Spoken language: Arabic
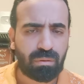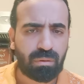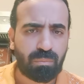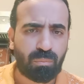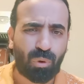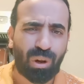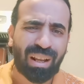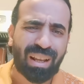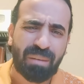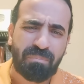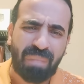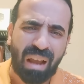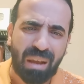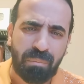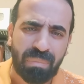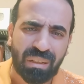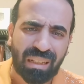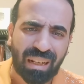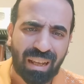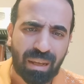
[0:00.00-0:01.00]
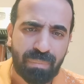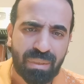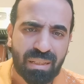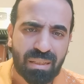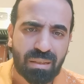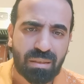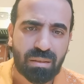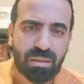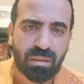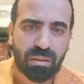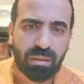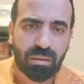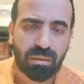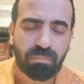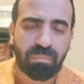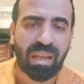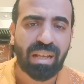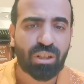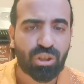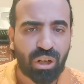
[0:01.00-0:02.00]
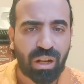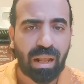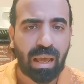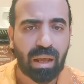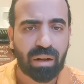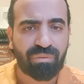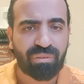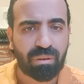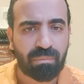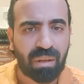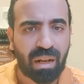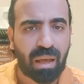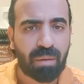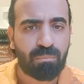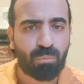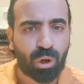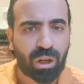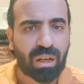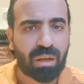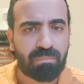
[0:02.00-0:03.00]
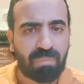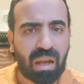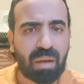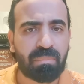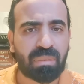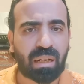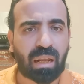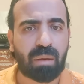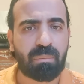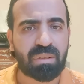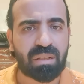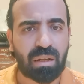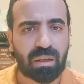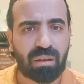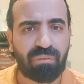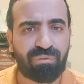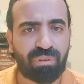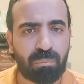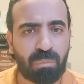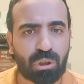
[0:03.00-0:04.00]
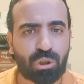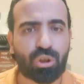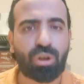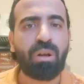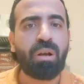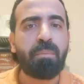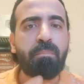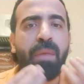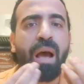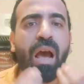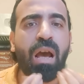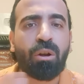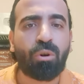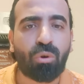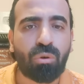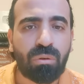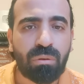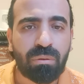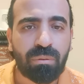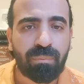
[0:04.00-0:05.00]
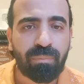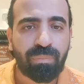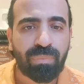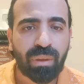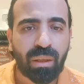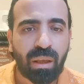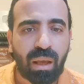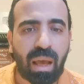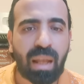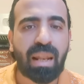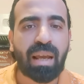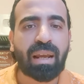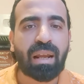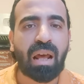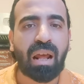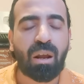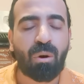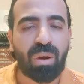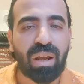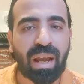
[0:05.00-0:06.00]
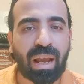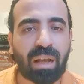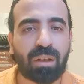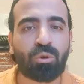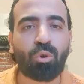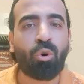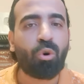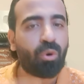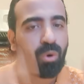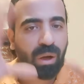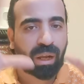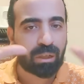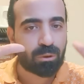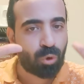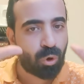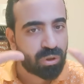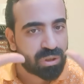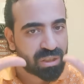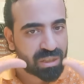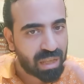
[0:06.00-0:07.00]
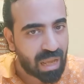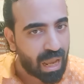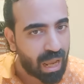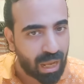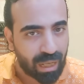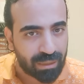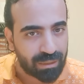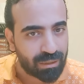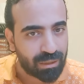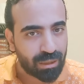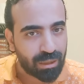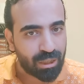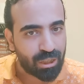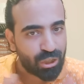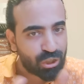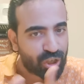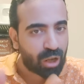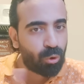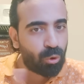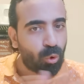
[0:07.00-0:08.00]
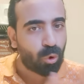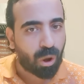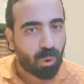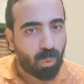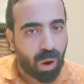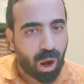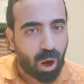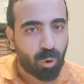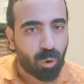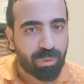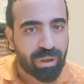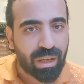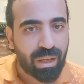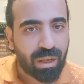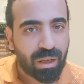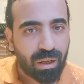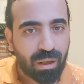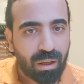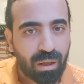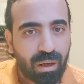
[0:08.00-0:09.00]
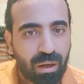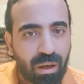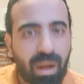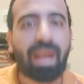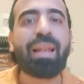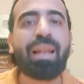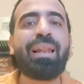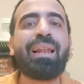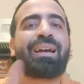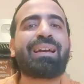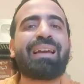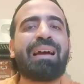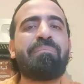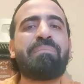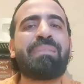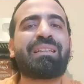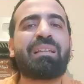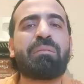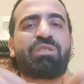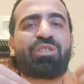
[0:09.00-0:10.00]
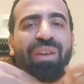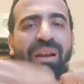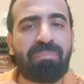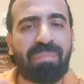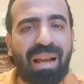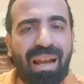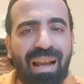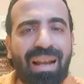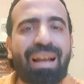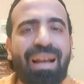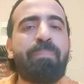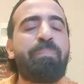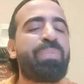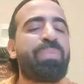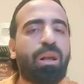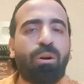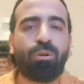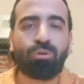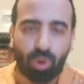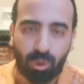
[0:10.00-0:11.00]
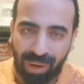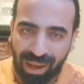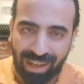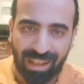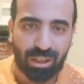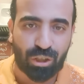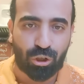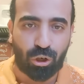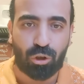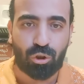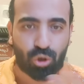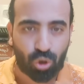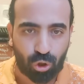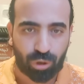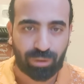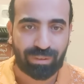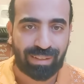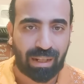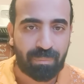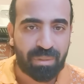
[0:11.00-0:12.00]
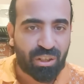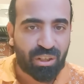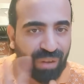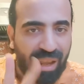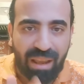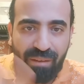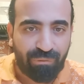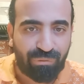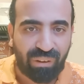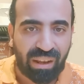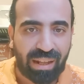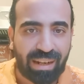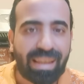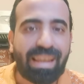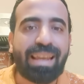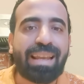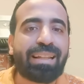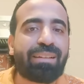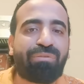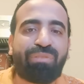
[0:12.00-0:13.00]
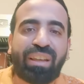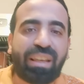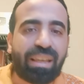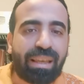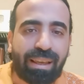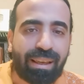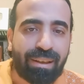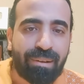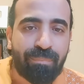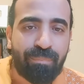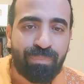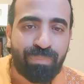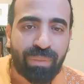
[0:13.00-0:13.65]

مركب محمد الخامس ماشي انا عارف الملعب مركب محمد الخامس اللي كان فيه الماتش ماله قال لك الاهلاويه خدوه خدوه ازاي شالوه روحوا بيه قال لك يا عم انت مش فاهم حاجه قلت له معلش اعذرني انا مش فاهم فعلا ايه في ايه